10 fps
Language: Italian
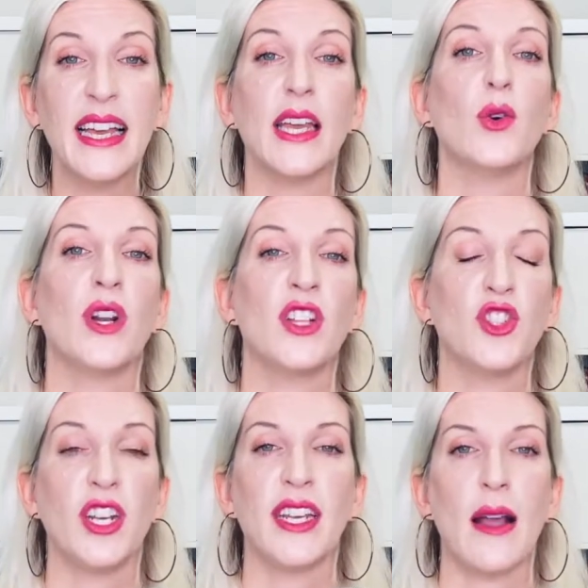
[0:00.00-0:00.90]
ora
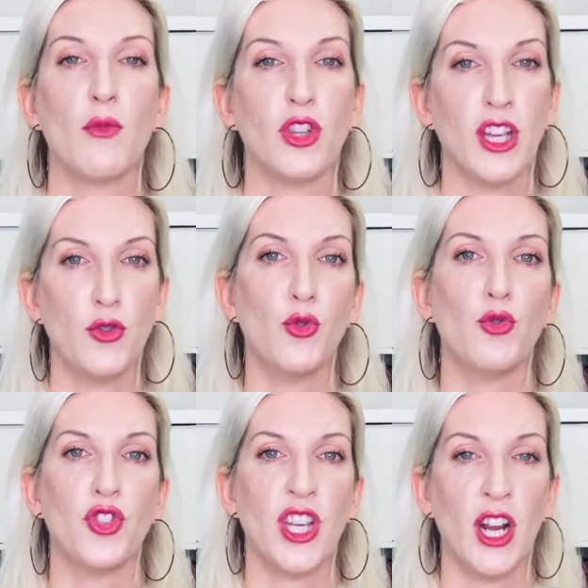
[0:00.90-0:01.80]
cerchiamo di
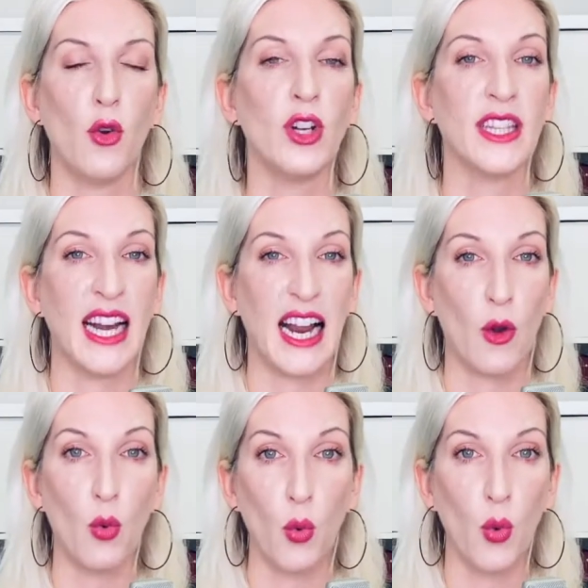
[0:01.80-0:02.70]
aggiungere oltre la
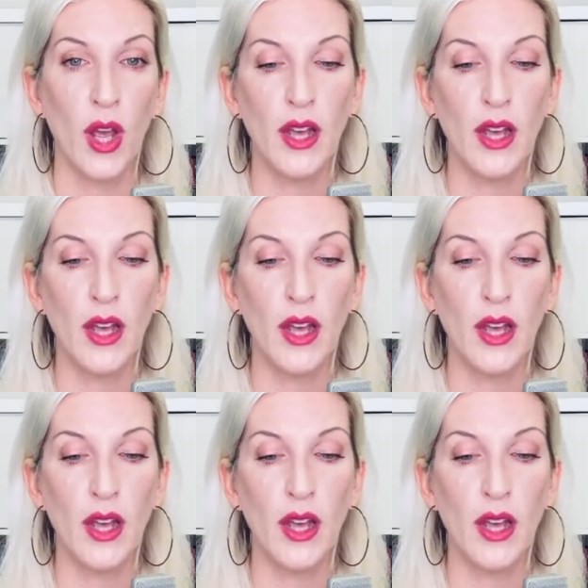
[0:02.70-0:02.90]
U,